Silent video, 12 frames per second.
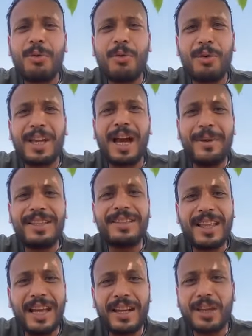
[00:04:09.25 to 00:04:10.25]
وعملت
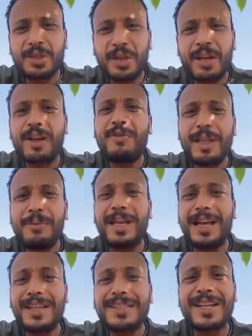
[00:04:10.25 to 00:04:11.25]
دهان على الشجره فده
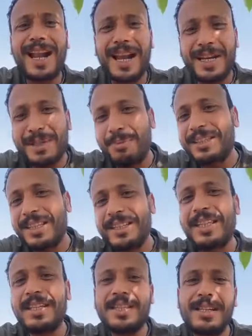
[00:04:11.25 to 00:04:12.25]
بيأثر على نسبه
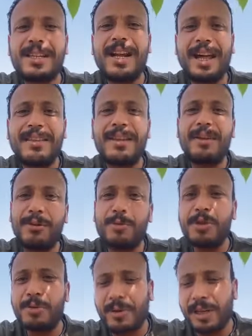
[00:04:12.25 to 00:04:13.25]
التزهير عندك في
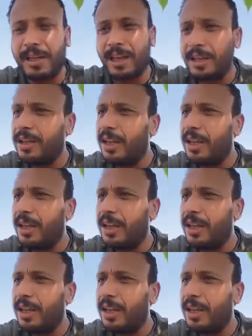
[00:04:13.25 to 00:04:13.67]
الموسم اللي جاي